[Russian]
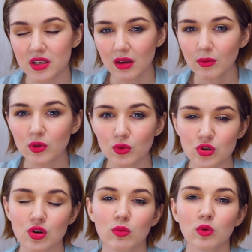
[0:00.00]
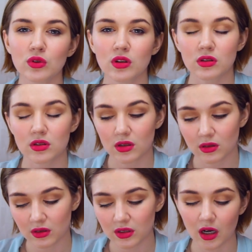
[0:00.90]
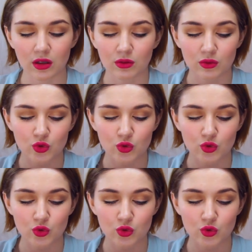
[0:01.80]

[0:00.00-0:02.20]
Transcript: тенями лучше работать э, так.